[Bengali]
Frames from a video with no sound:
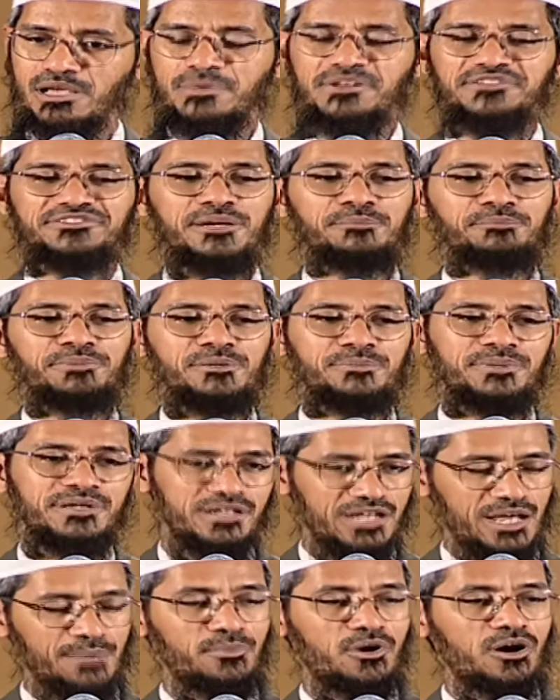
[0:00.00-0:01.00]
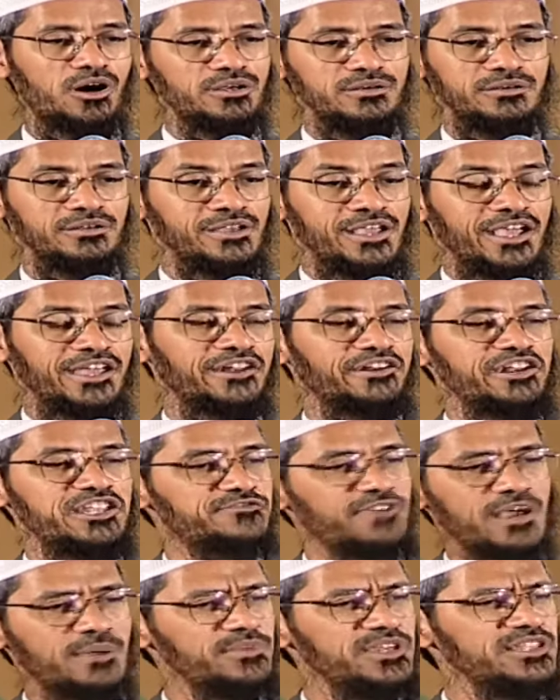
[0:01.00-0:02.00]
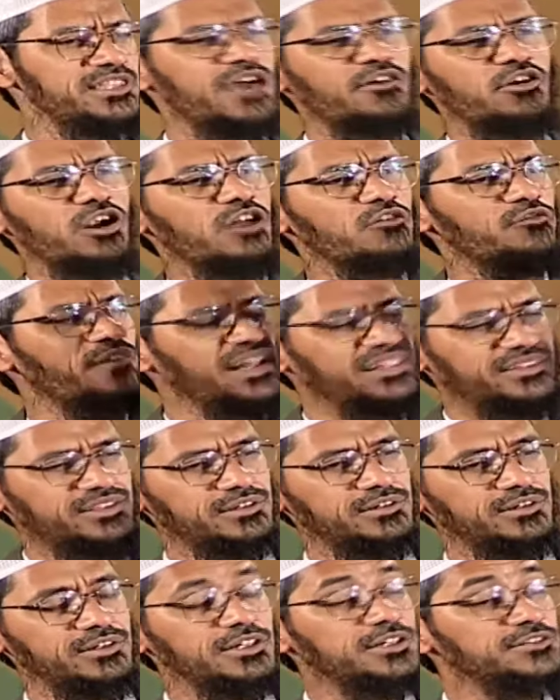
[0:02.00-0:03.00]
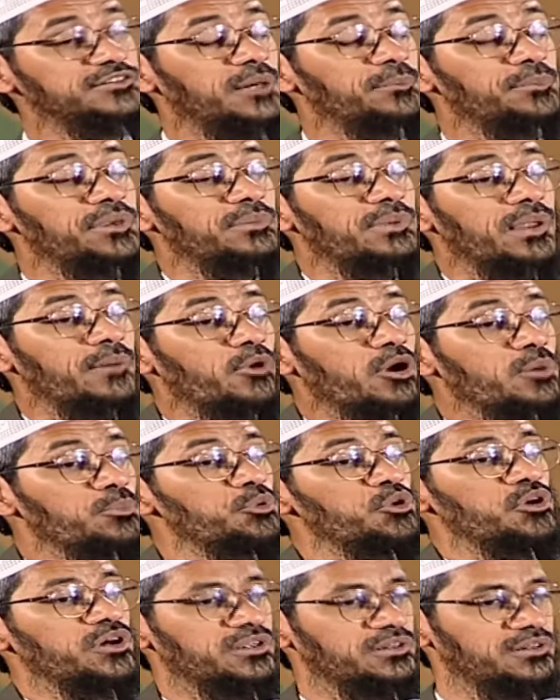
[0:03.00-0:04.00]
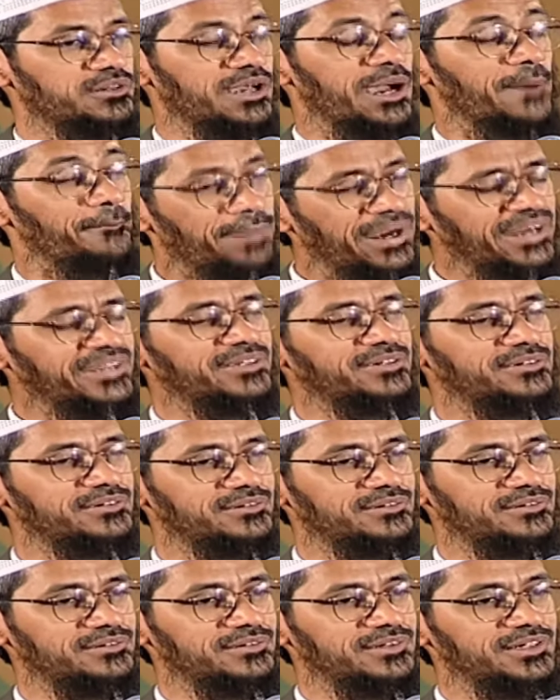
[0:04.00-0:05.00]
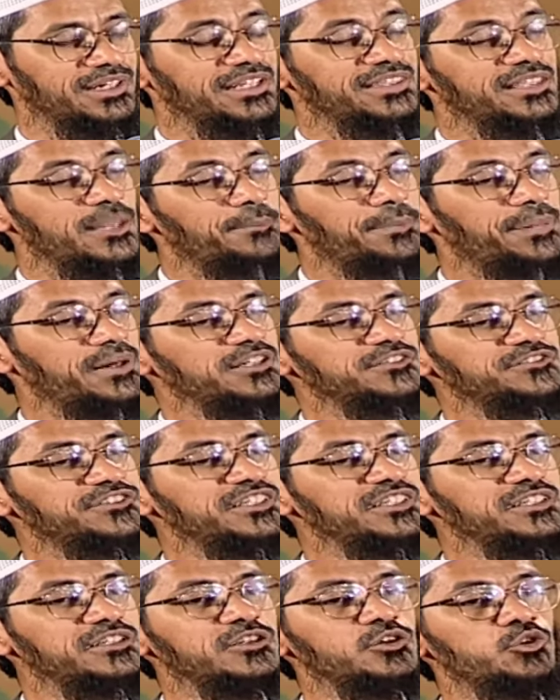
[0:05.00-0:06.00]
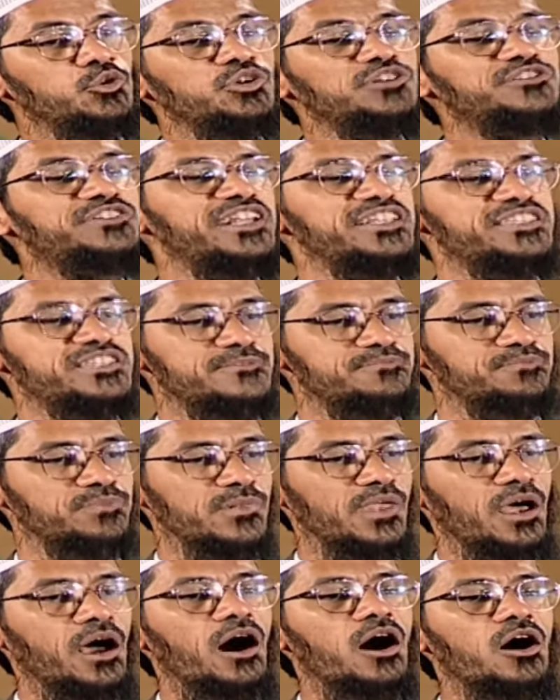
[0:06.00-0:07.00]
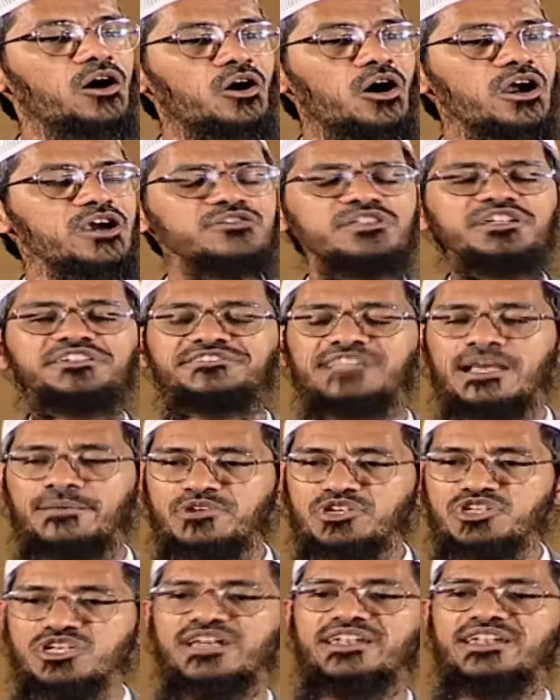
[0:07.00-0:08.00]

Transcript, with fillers: হয়তো কেউ জন্ম নিয়েছে ধনী পরিবারে তাই সম্পদ অনেক বেশি আবার কেউ জন্মায় গরিব হয়ে তবে যে লোকটা ধনী ইসলামিক শরিয়া